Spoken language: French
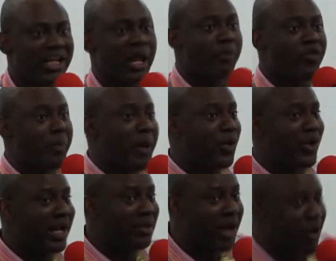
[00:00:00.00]
ne pouvait pas
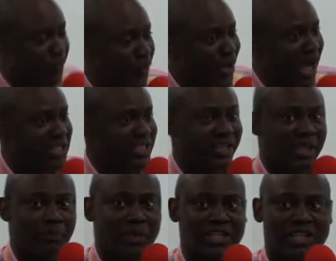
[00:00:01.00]
donner le fruit à ces
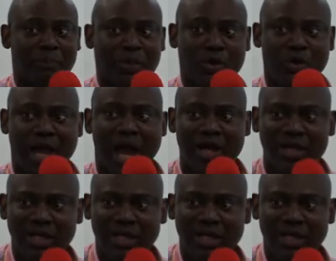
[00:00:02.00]
à là